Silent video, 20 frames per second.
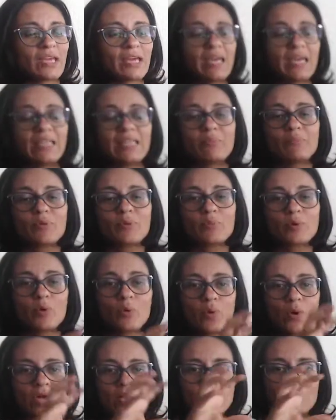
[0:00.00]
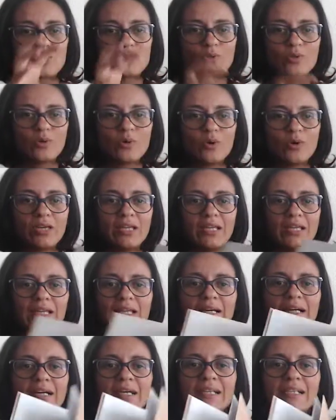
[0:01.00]
Ed è proprio questo
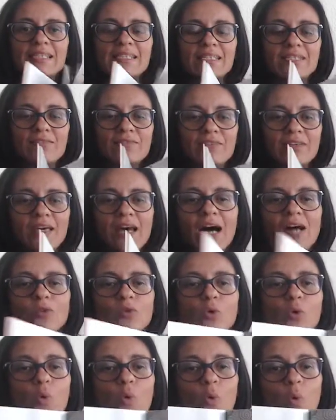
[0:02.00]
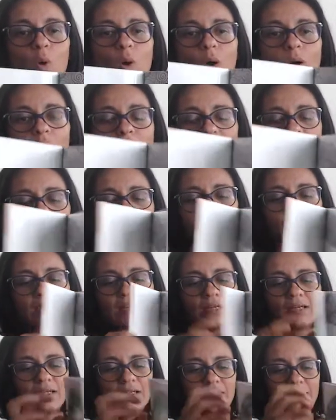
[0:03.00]
il, il significato, il cuore
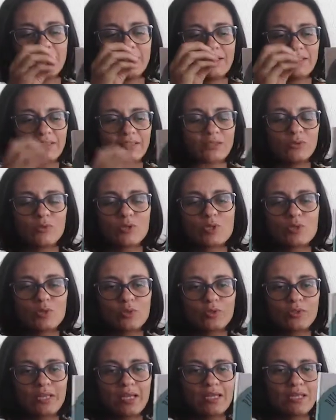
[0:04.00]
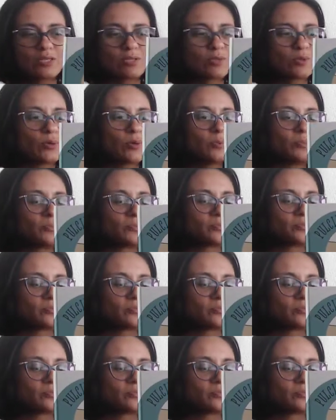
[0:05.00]
eh, di questo testo,